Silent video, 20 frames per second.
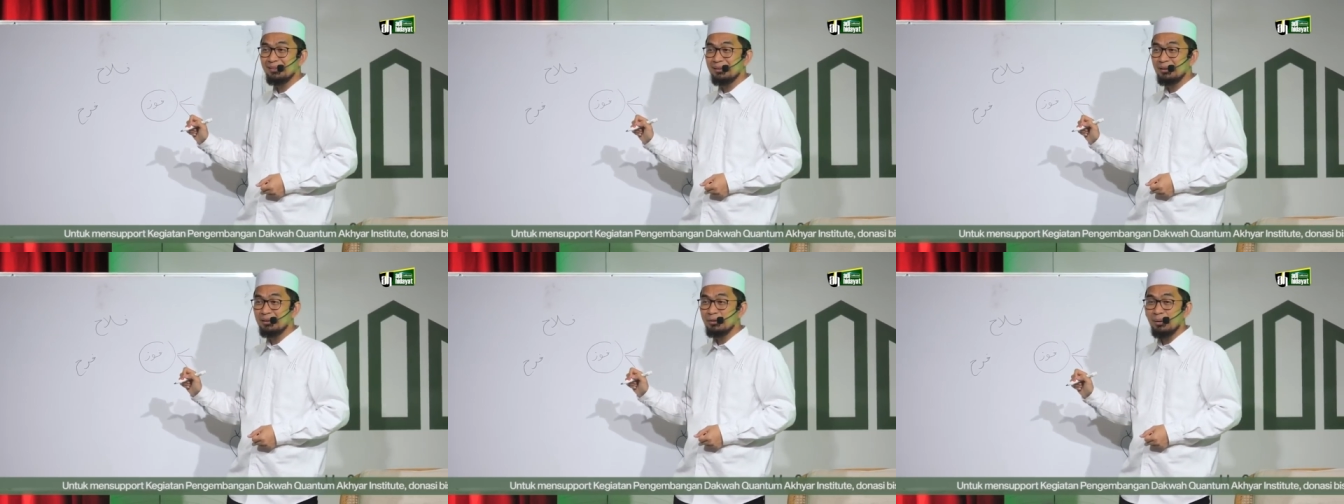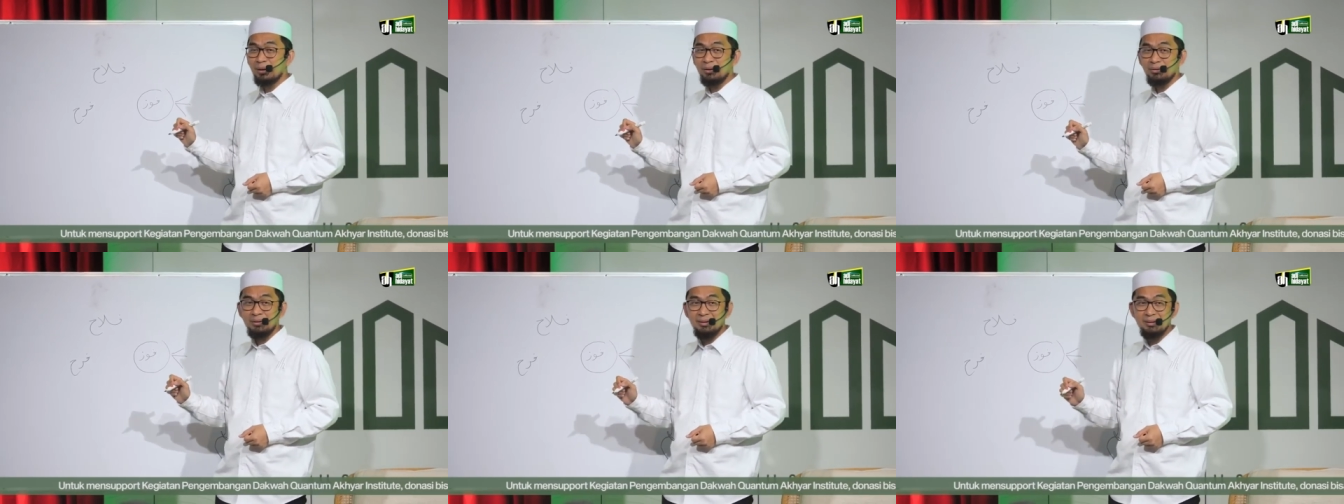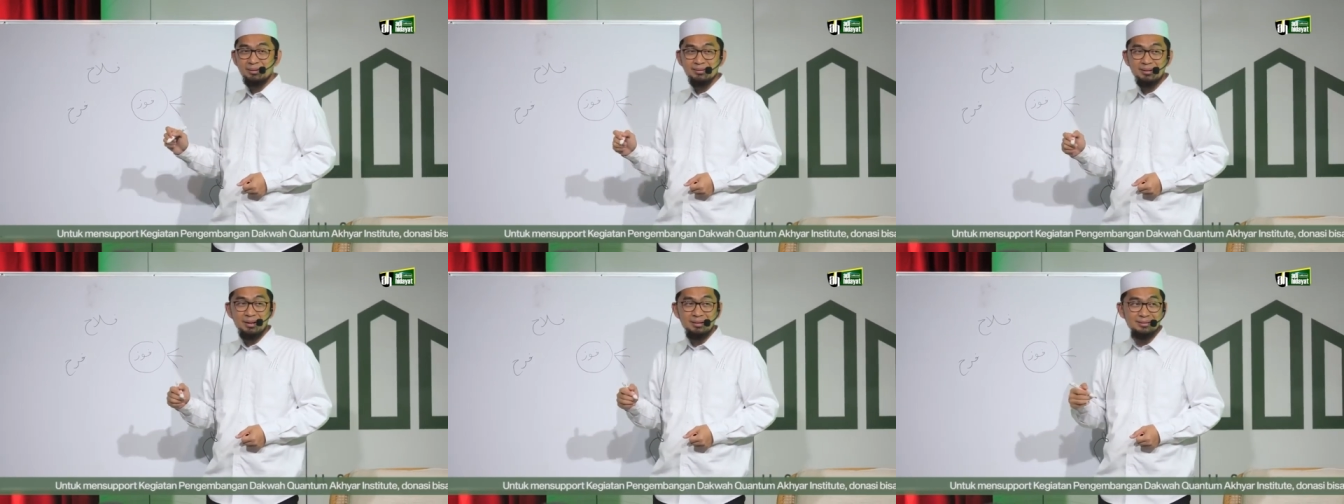Itu
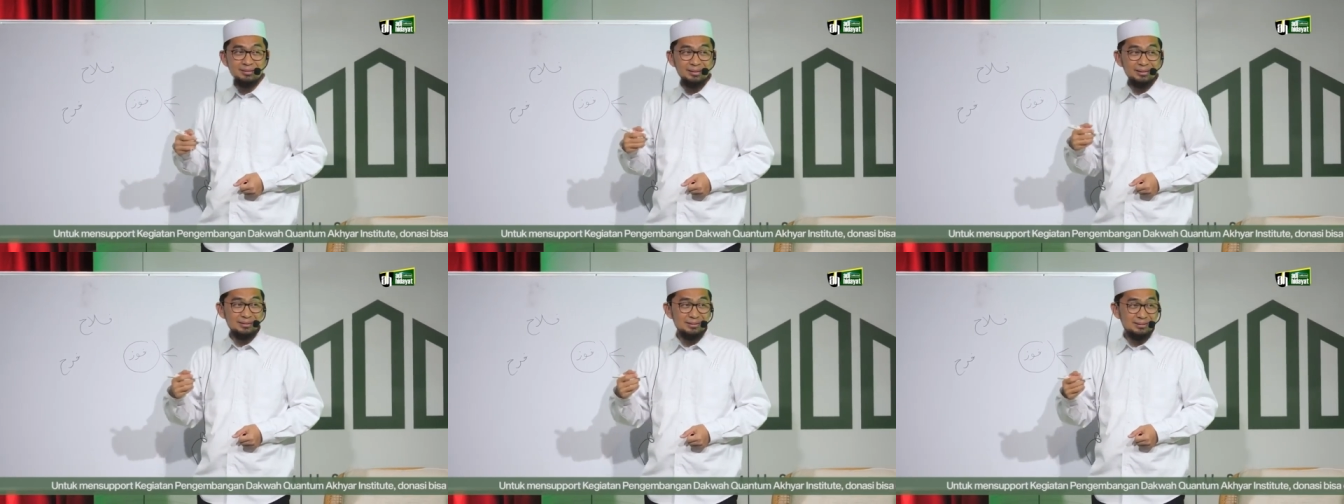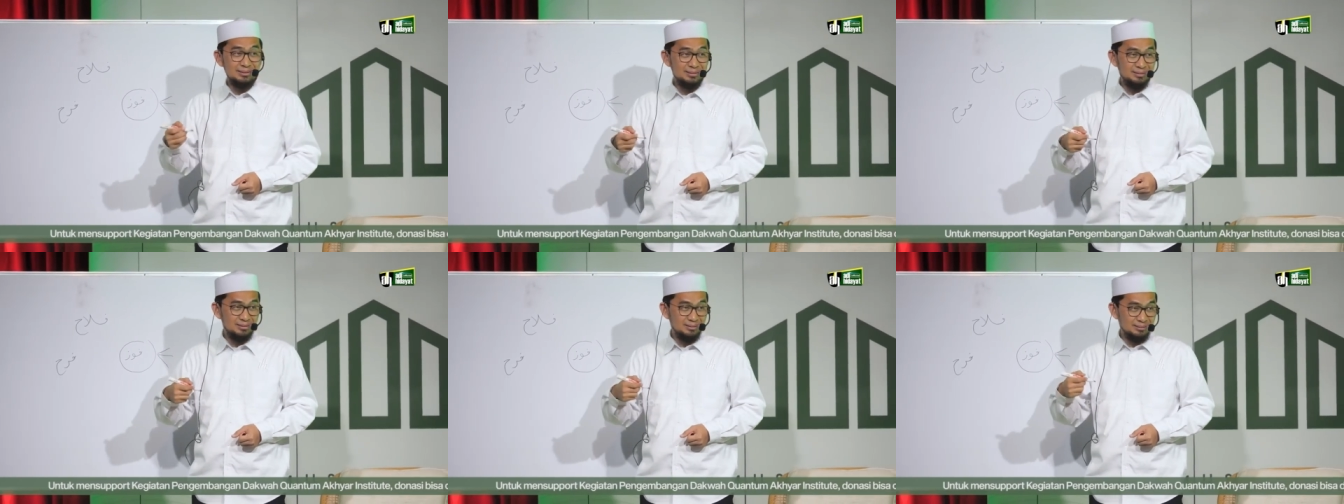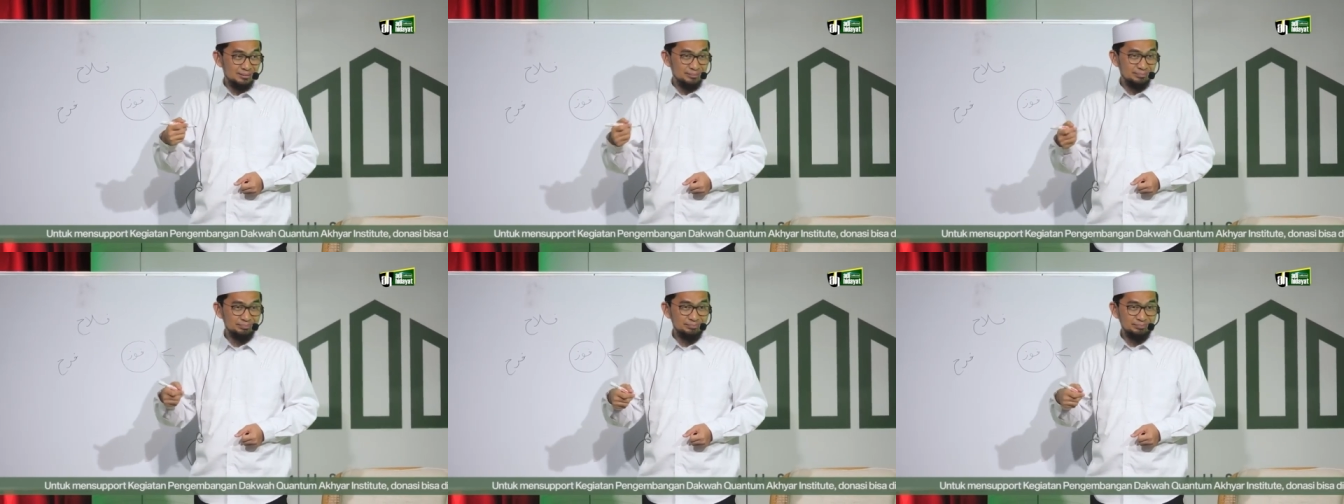artinya sukses.
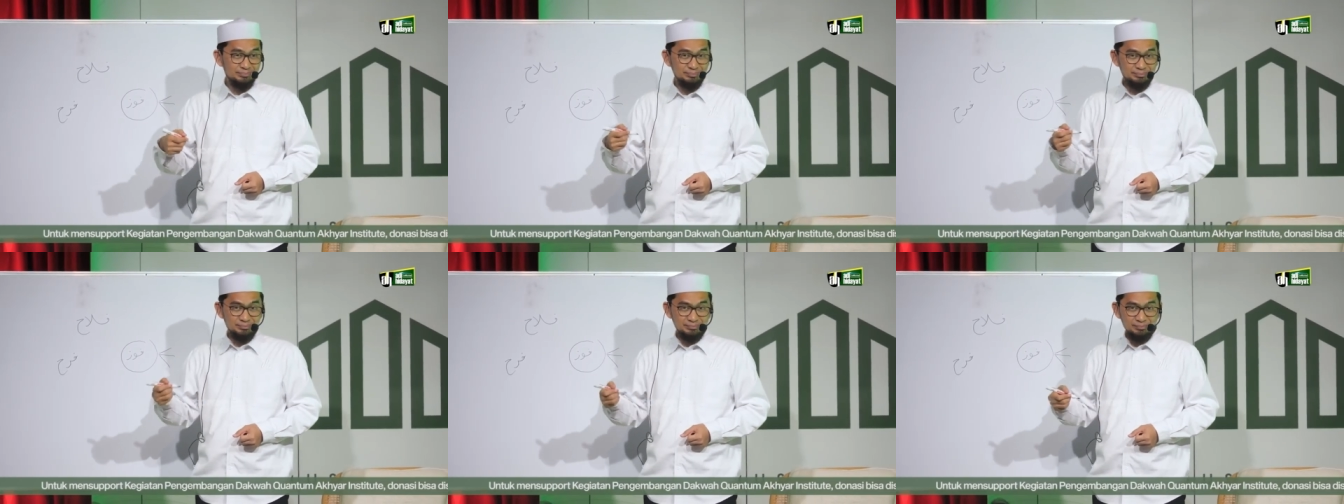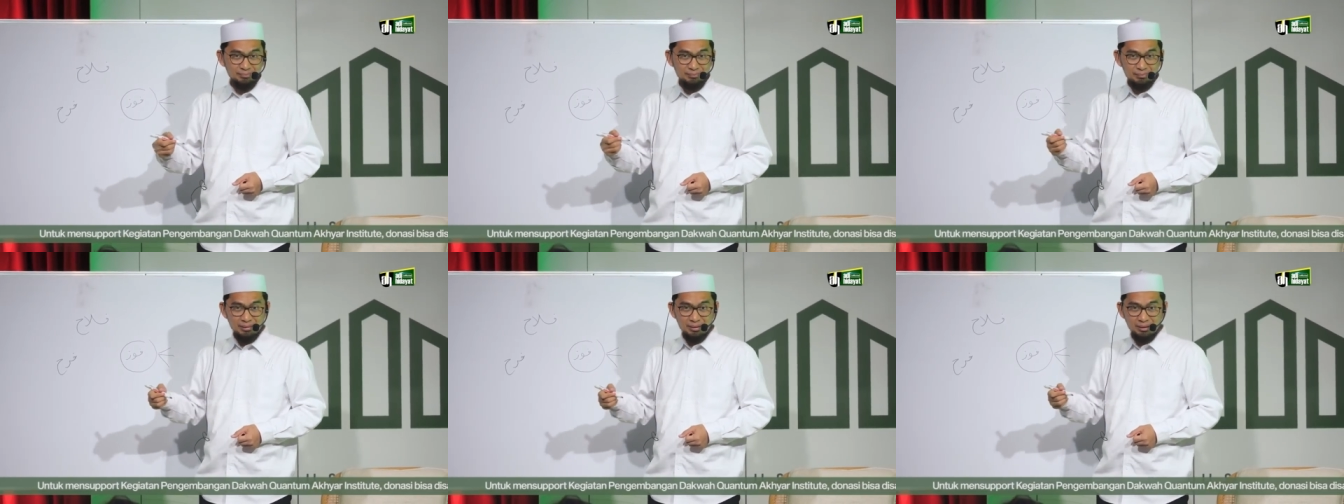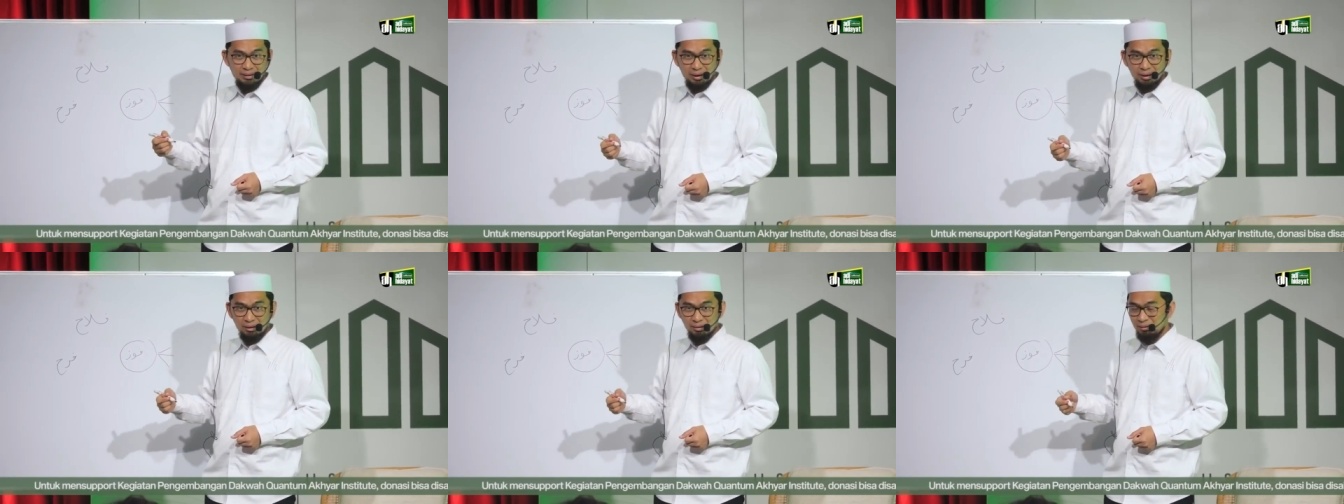
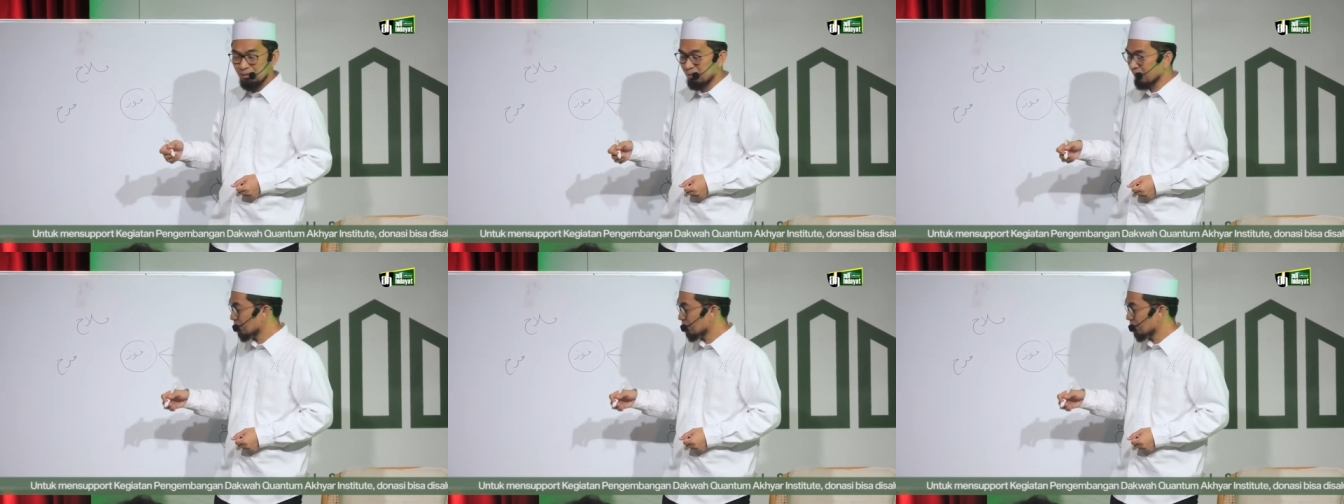Ya.